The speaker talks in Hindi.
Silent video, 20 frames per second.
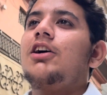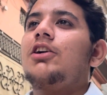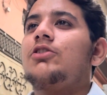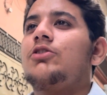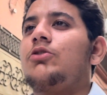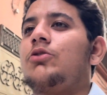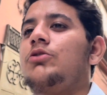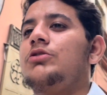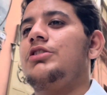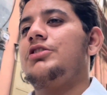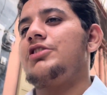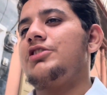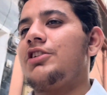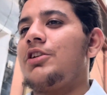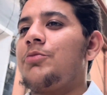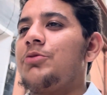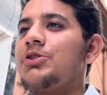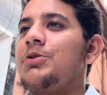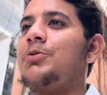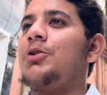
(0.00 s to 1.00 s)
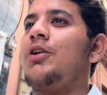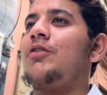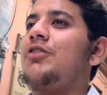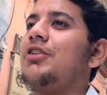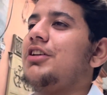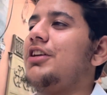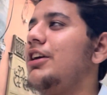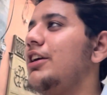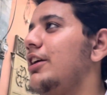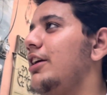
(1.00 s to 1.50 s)
तो उधर टीचर ने मुझे भी ऑफ़र
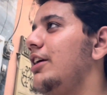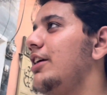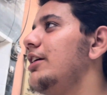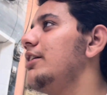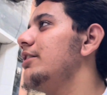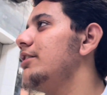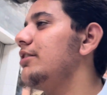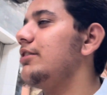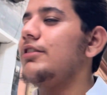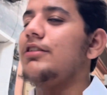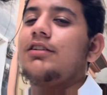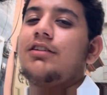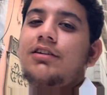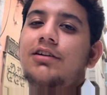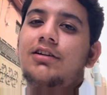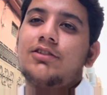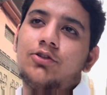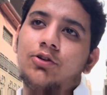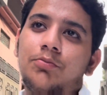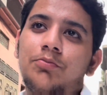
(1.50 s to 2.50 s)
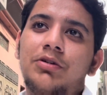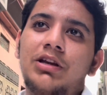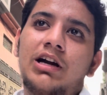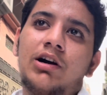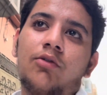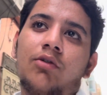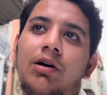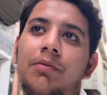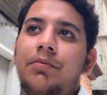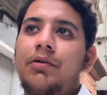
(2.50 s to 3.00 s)
किए कि तुम भी आओ
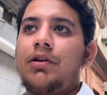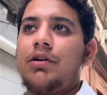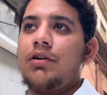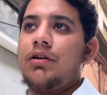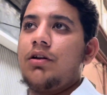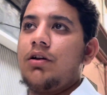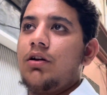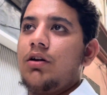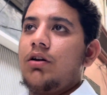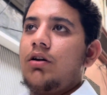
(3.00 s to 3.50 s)
वहाँ पर